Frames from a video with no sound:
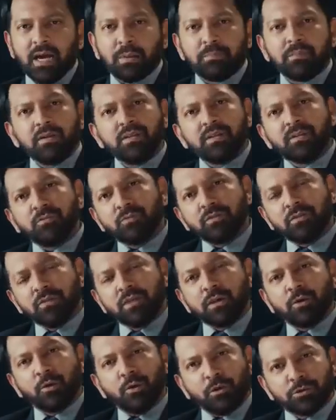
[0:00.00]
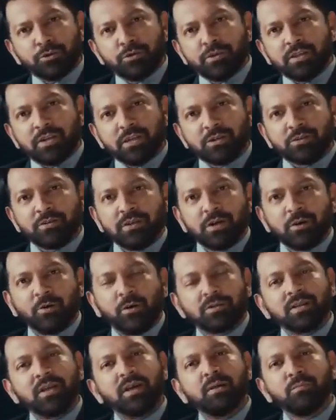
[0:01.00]
আপনাদের মধ্যে কজনের আসলে
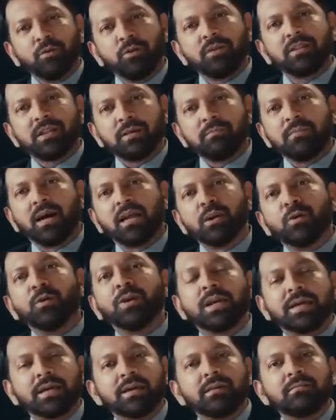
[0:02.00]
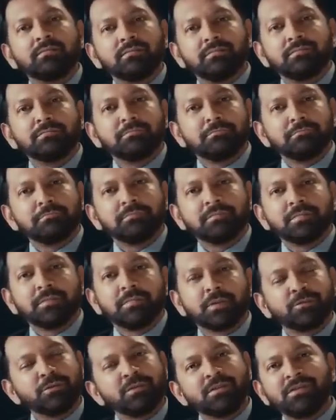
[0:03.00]
কথা বলতে ভালো লাগে
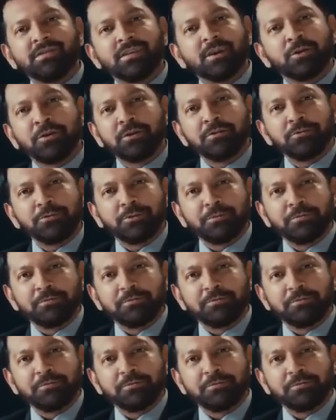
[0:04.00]
একটু চিন্তা করেন তো